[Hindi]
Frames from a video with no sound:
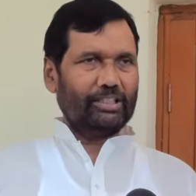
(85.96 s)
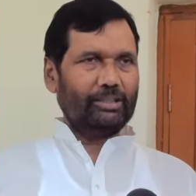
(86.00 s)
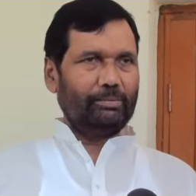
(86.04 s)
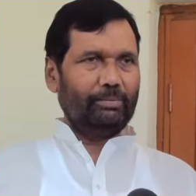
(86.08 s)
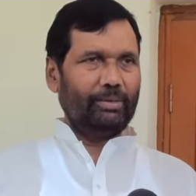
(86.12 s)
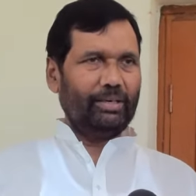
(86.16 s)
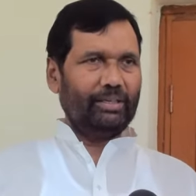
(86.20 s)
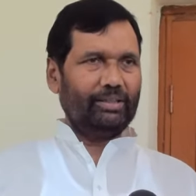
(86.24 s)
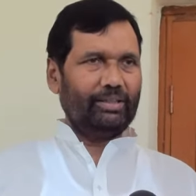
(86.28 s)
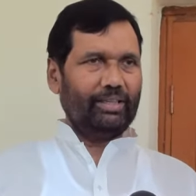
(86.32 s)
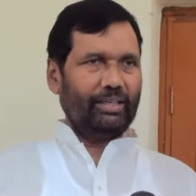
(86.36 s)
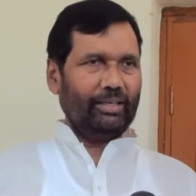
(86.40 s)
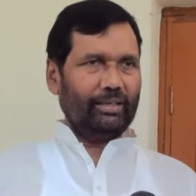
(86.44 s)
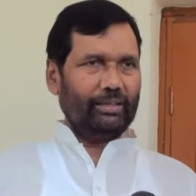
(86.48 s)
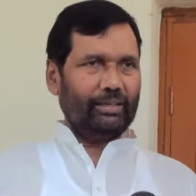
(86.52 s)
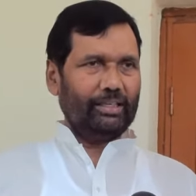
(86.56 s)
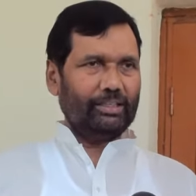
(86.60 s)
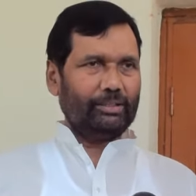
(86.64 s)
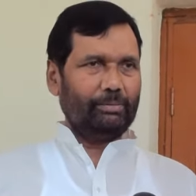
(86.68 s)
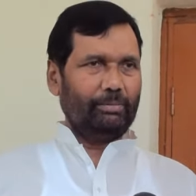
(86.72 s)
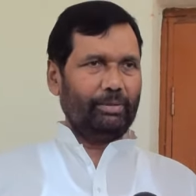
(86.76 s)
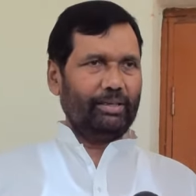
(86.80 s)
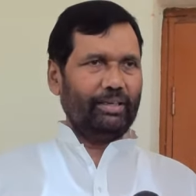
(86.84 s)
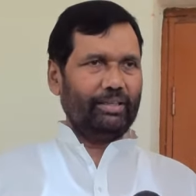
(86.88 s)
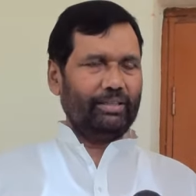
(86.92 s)
कश्मीर थे
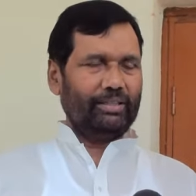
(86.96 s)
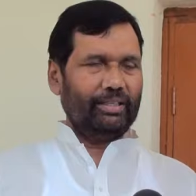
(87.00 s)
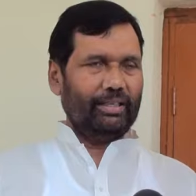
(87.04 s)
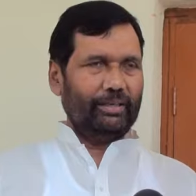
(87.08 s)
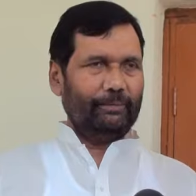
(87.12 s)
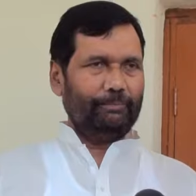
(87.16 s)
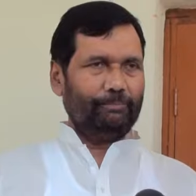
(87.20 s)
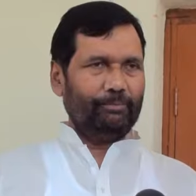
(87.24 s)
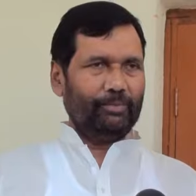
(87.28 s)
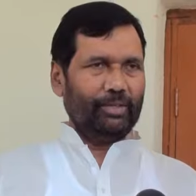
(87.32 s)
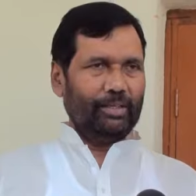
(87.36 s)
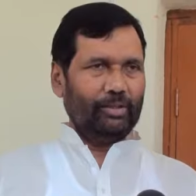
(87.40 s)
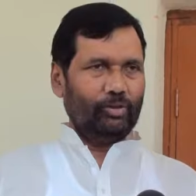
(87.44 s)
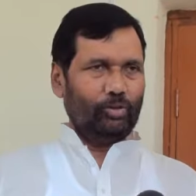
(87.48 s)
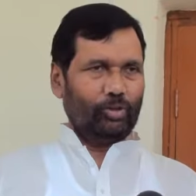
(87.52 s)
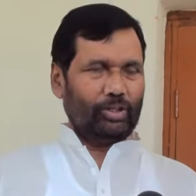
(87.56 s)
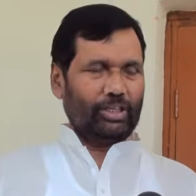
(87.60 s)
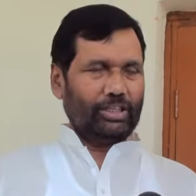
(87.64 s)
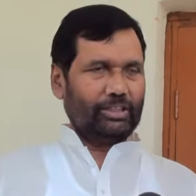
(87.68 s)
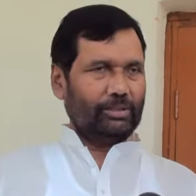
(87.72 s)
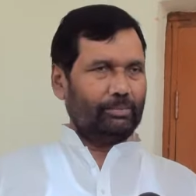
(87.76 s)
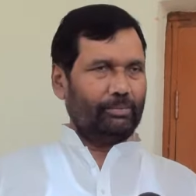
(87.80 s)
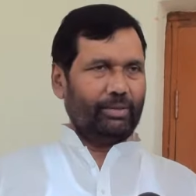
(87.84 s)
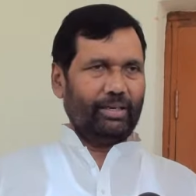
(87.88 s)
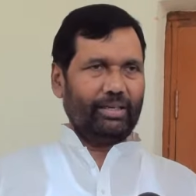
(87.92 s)
कश्मीरी थे तो
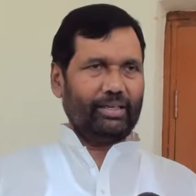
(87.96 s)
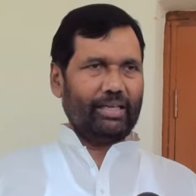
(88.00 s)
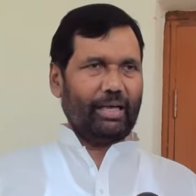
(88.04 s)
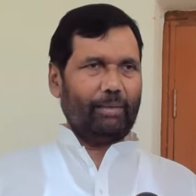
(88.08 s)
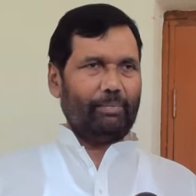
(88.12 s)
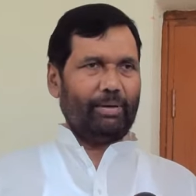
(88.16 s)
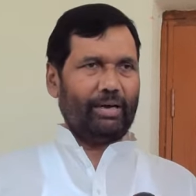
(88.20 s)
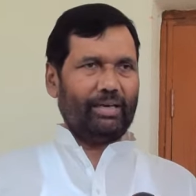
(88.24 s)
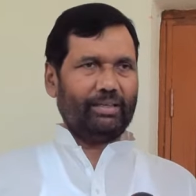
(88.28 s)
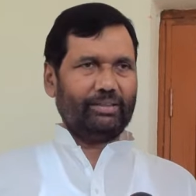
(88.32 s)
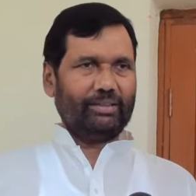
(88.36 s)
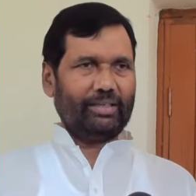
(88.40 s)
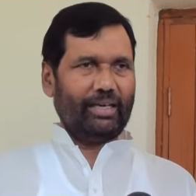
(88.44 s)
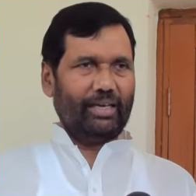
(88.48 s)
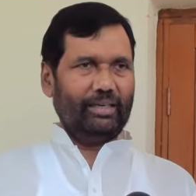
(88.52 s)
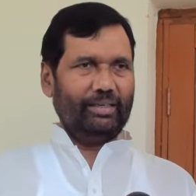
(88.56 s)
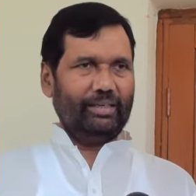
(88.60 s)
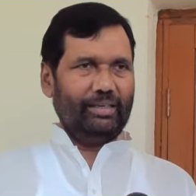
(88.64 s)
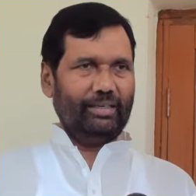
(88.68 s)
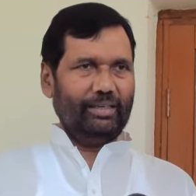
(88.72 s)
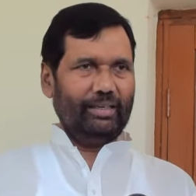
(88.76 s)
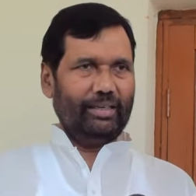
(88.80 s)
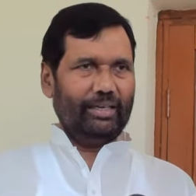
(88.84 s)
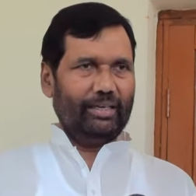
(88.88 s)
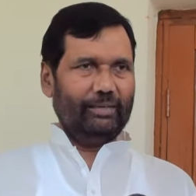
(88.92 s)
कश्मीर क्या भारत का
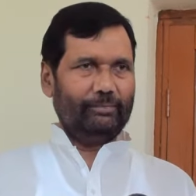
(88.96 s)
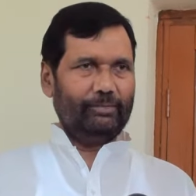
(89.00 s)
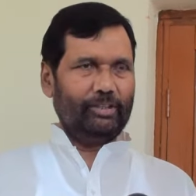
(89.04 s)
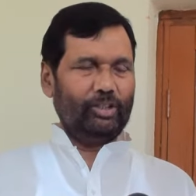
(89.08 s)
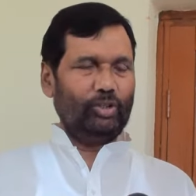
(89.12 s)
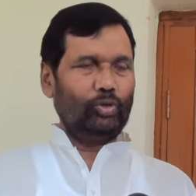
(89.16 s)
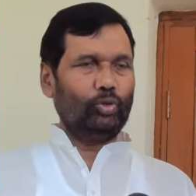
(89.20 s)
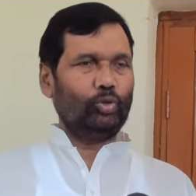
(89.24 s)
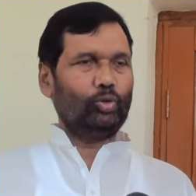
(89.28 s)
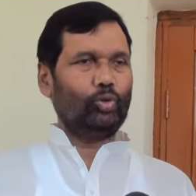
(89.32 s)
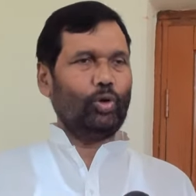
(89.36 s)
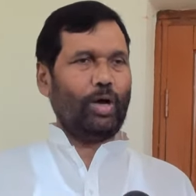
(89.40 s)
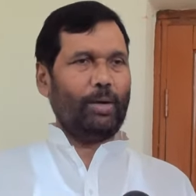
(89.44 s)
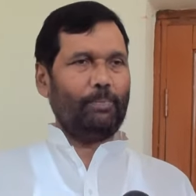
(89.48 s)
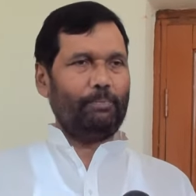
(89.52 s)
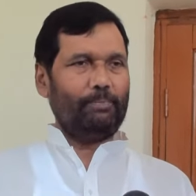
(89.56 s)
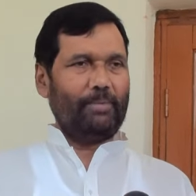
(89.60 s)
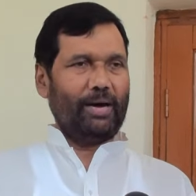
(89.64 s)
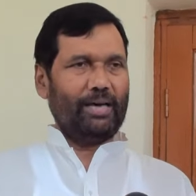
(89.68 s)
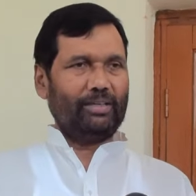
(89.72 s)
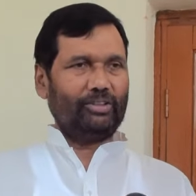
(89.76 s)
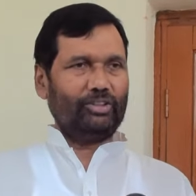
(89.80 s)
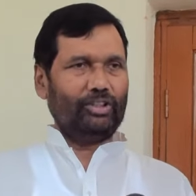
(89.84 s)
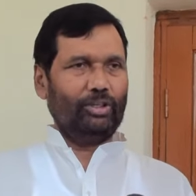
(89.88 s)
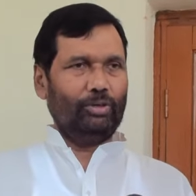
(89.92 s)
अंग नहीं है यदि उसको आप
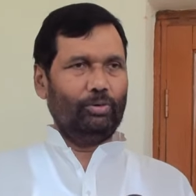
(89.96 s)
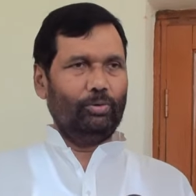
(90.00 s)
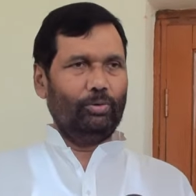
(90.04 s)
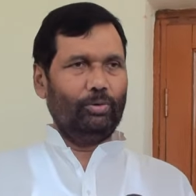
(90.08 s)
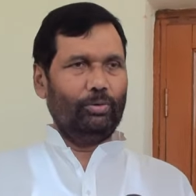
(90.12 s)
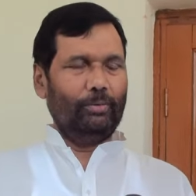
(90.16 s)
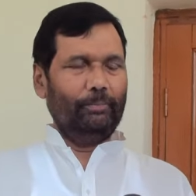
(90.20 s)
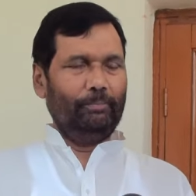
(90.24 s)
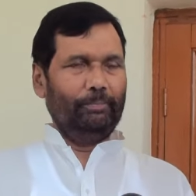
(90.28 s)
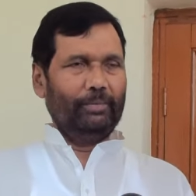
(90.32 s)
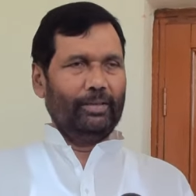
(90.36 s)
मारते हो